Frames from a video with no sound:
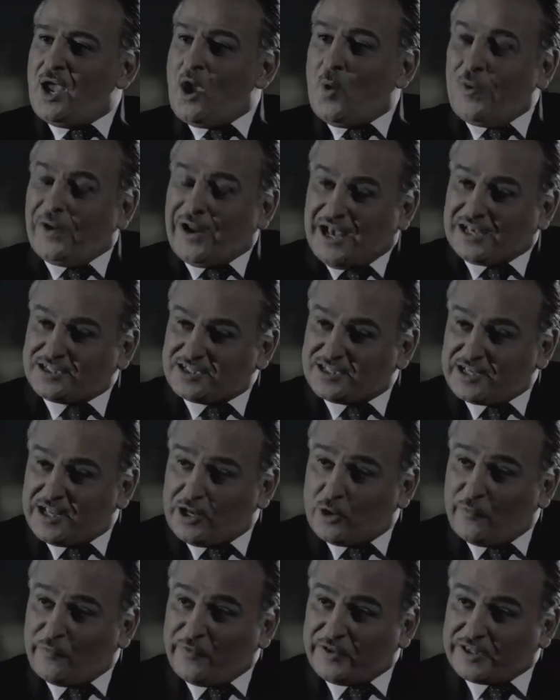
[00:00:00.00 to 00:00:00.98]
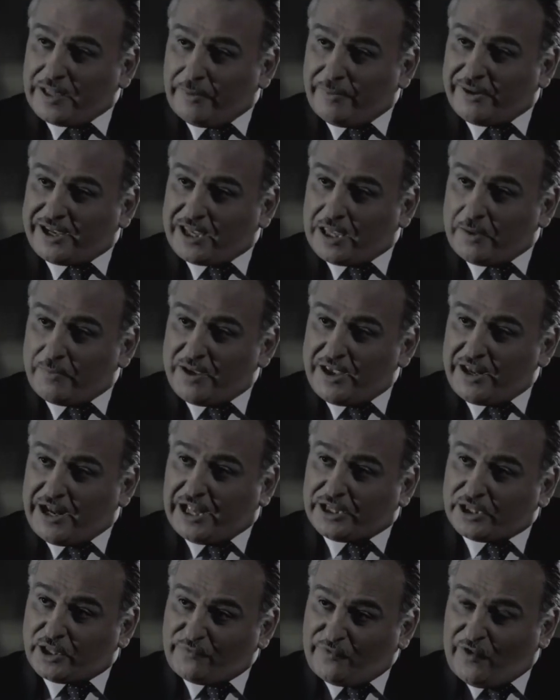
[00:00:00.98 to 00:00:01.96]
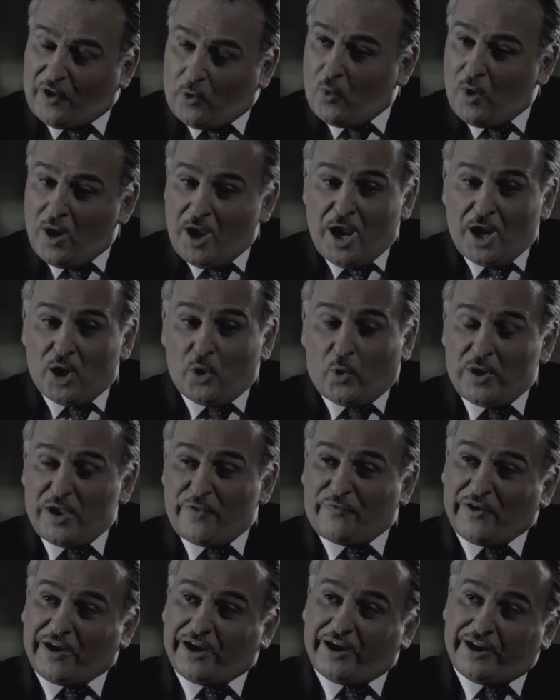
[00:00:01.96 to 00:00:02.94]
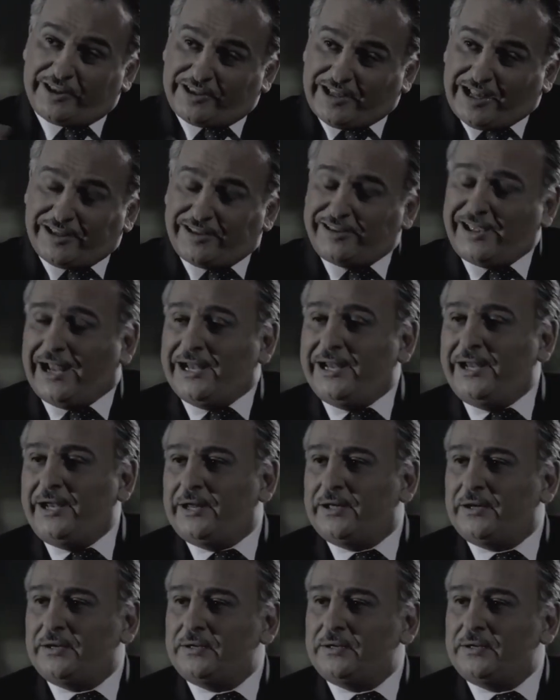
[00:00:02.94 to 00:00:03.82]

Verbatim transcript: ونحسسها انه في ثمن كبير هتدفعه لو هي فكرت تعتدي علينا